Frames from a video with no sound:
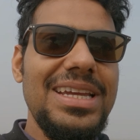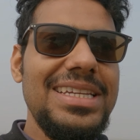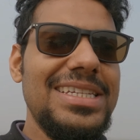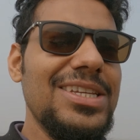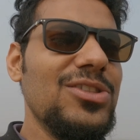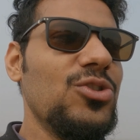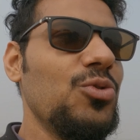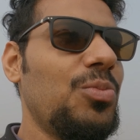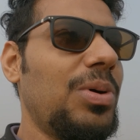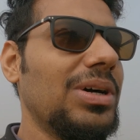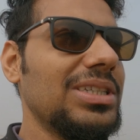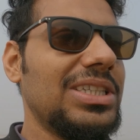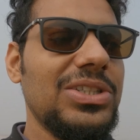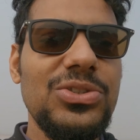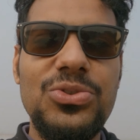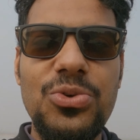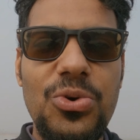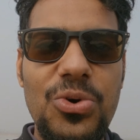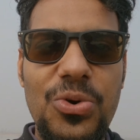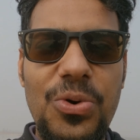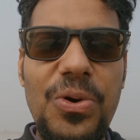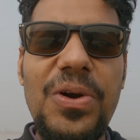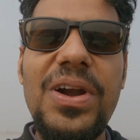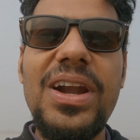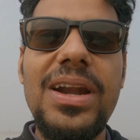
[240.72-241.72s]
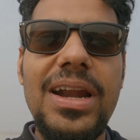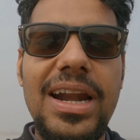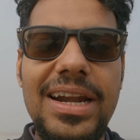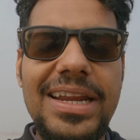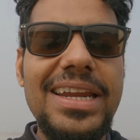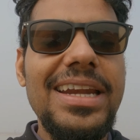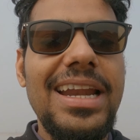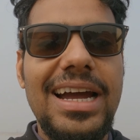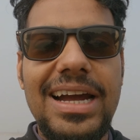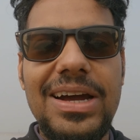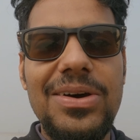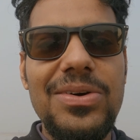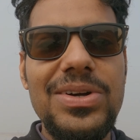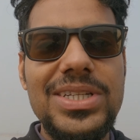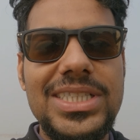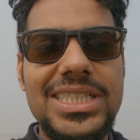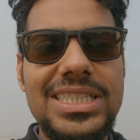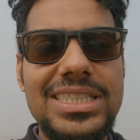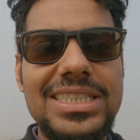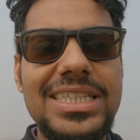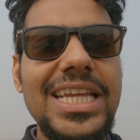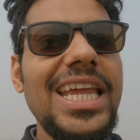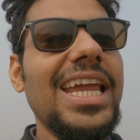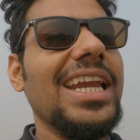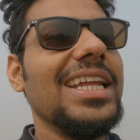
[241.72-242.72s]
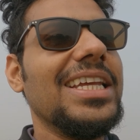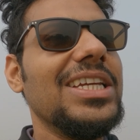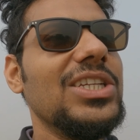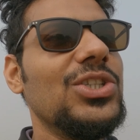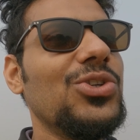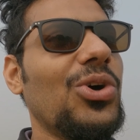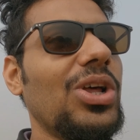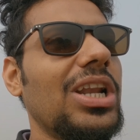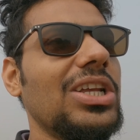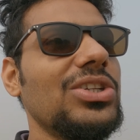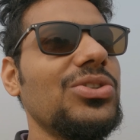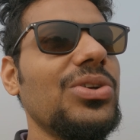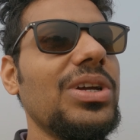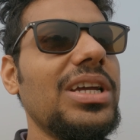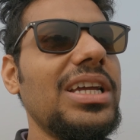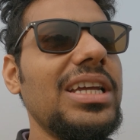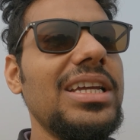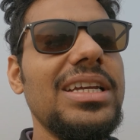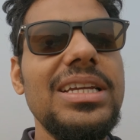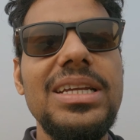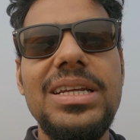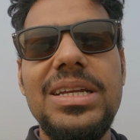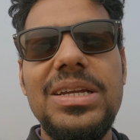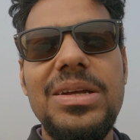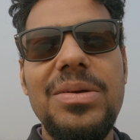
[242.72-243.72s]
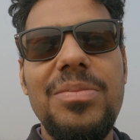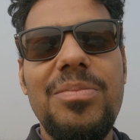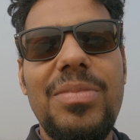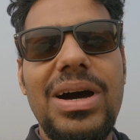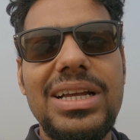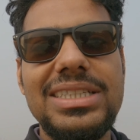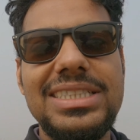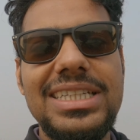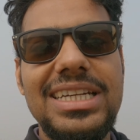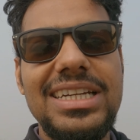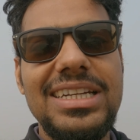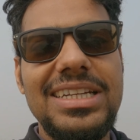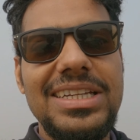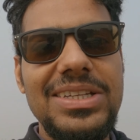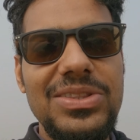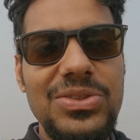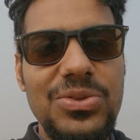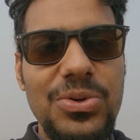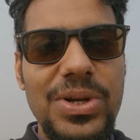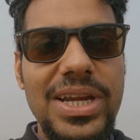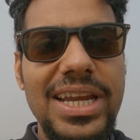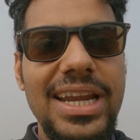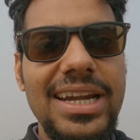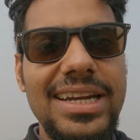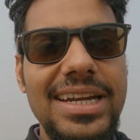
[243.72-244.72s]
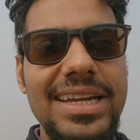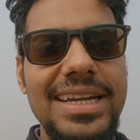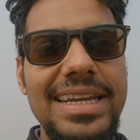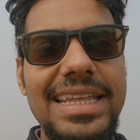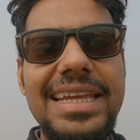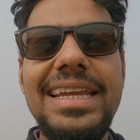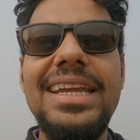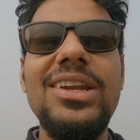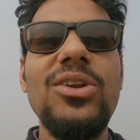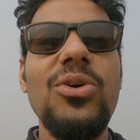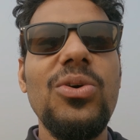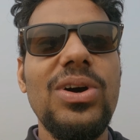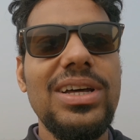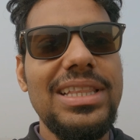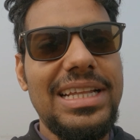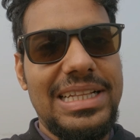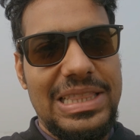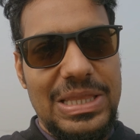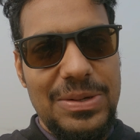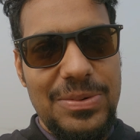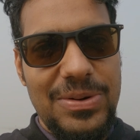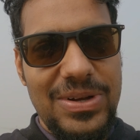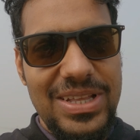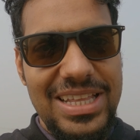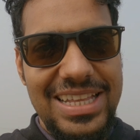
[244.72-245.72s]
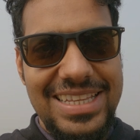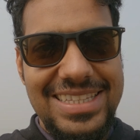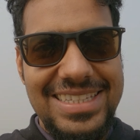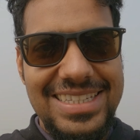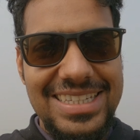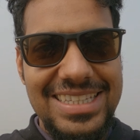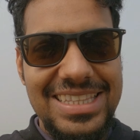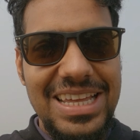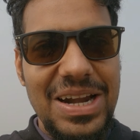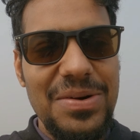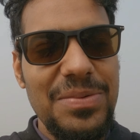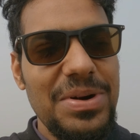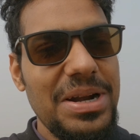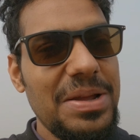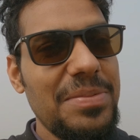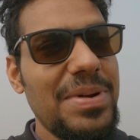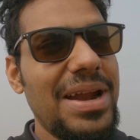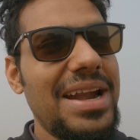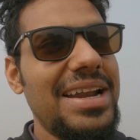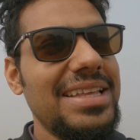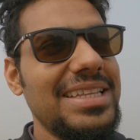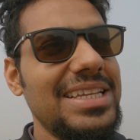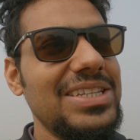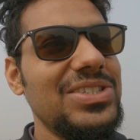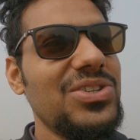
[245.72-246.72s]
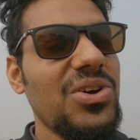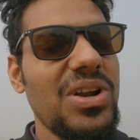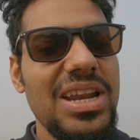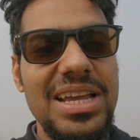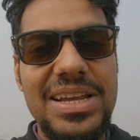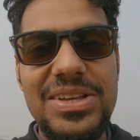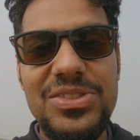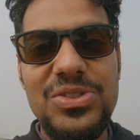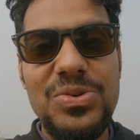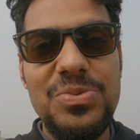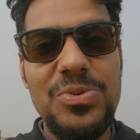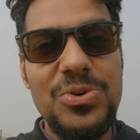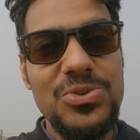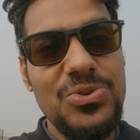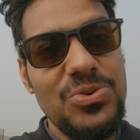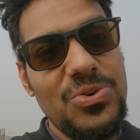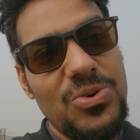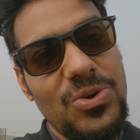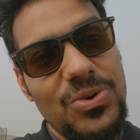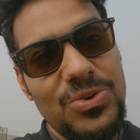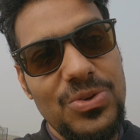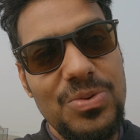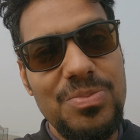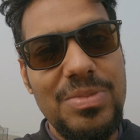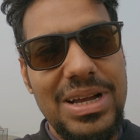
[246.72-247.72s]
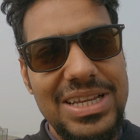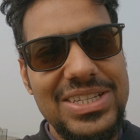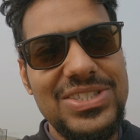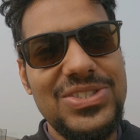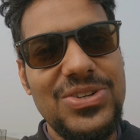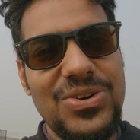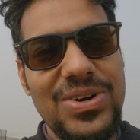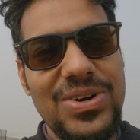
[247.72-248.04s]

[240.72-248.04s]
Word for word: এই যে দুপাশে স্টোর করে আর কি রাখা হয়েছে সেই আর কি জলাশয়ে মাছের কিন্তু এই আর কি ডিঙি নৌকা দেখতে পাওয়া যাচ্ছে তার মানে ব্যারেজের জলে কিন্তু প্রচুর লোকজন মাছ